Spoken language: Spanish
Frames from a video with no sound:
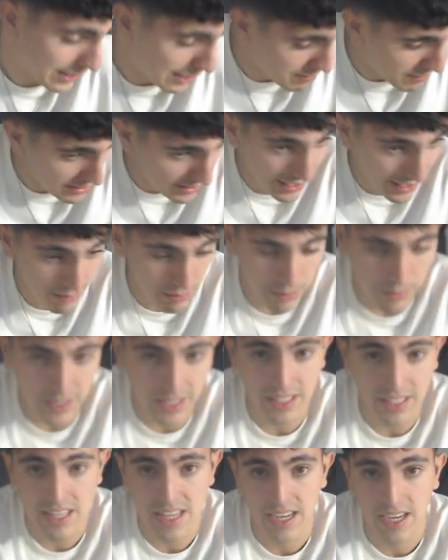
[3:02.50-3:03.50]
mete en la primera
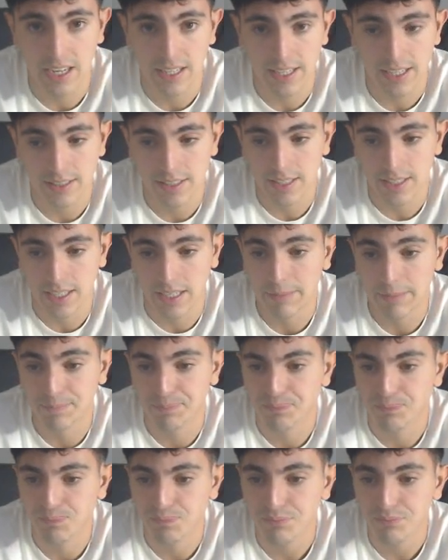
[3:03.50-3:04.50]
que llega al Cartagena.
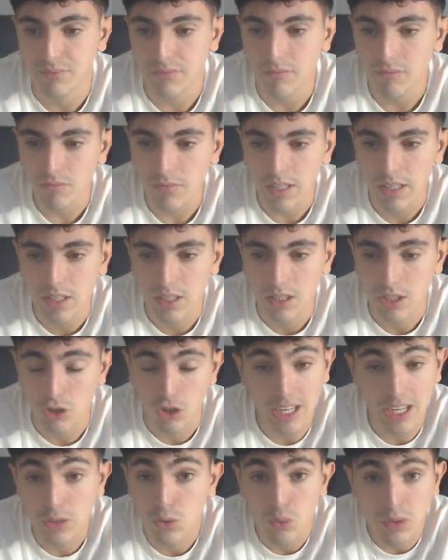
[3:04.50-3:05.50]
Y hoy
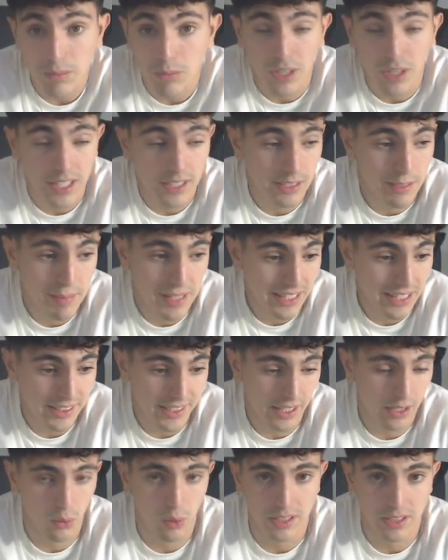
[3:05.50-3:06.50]
la tuvimos en ese de en el
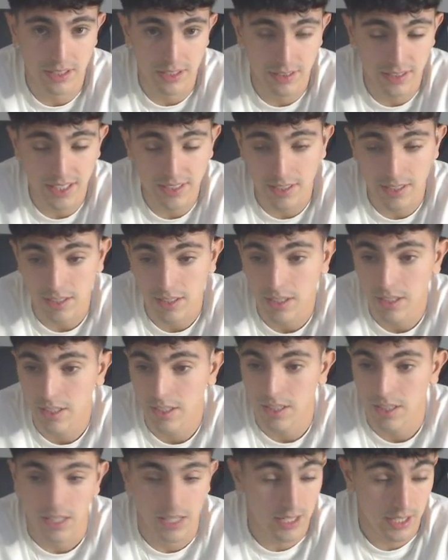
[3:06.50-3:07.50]
47,
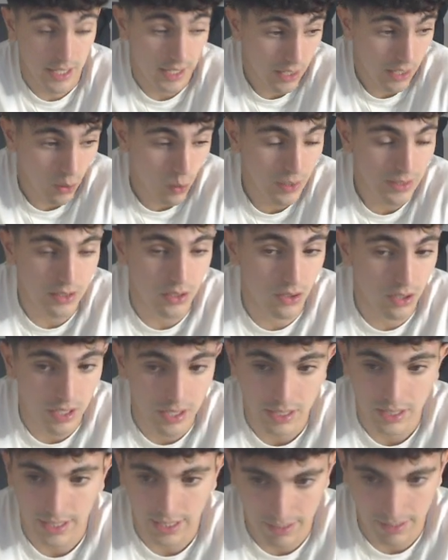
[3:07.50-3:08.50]
en el descuento,
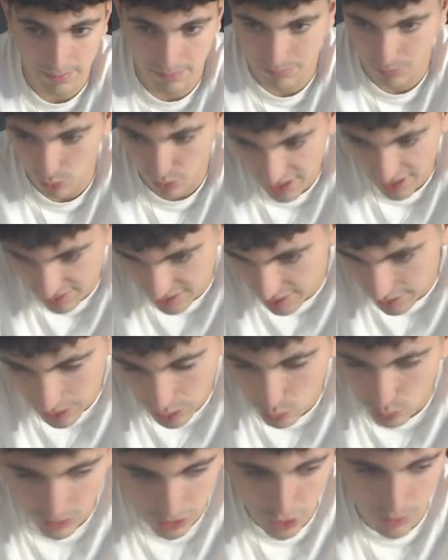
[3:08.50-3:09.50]
que puede ser
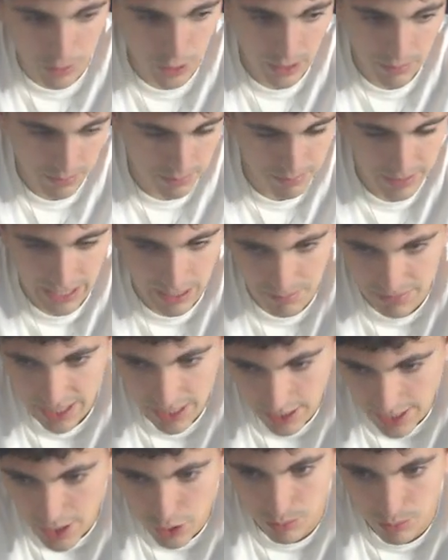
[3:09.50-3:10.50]
discutido, pero para mí es
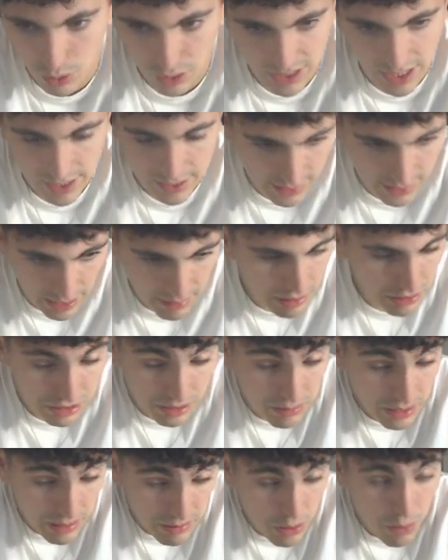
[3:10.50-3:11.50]
claro porque le traba, o sea,
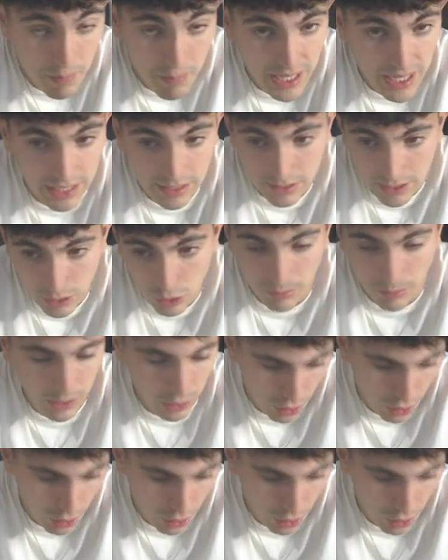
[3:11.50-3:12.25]
para mí es un penaltito, pero